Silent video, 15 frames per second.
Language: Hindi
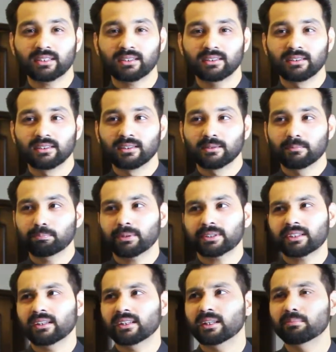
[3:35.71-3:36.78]
थे
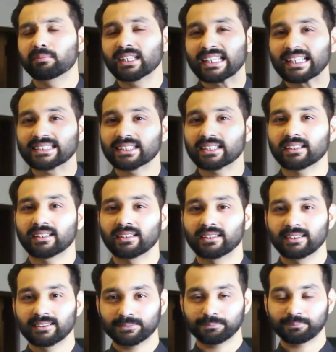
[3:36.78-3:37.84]
पता नहीं हमने कैसे खा
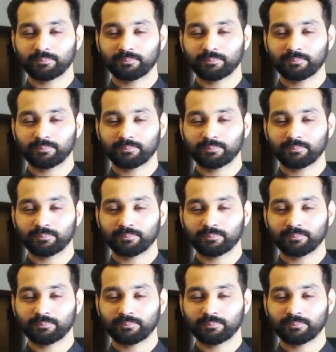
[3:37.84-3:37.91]
लिया